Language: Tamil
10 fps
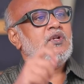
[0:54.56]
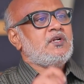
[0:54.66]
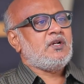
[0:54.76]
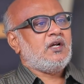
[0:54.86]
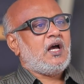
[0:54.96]

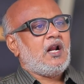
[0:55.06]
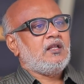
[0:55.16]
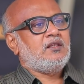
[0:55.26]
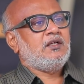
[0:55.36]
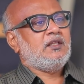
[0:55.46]
போட்டிருக்கின்ற
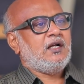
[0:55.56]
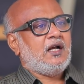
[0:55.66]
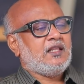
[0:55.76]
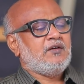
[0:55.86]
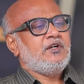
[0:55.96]
காரணத்துக்கு அந்த
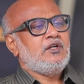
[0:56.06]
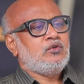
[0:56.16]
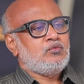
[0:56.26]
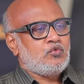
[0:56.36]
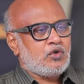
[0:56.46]
கதவை
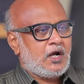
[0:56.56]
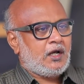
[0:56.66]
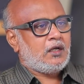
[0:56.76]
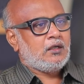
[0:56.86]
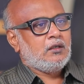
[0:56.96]
இழுத்து மூடுறாங்க